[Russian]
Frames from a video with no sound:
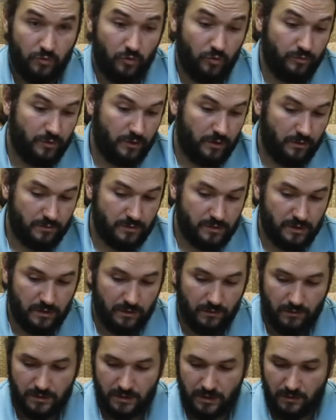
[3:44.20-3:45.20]
пробником с
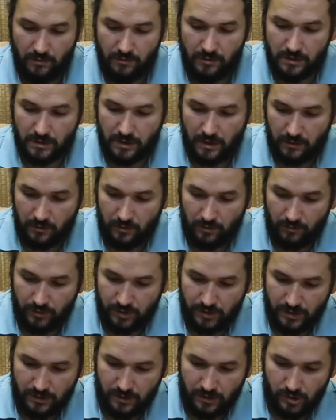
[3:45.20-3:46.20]
этого завода, с которым мы
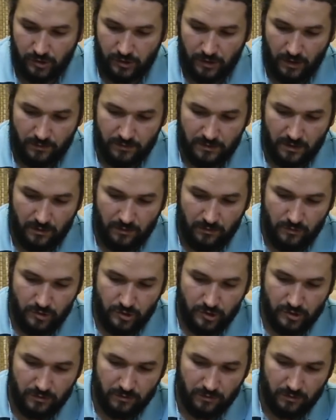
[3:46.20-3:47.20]
сейчас начинаем
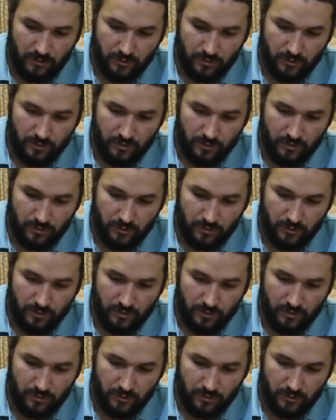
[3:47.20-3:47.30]
сотрудничество.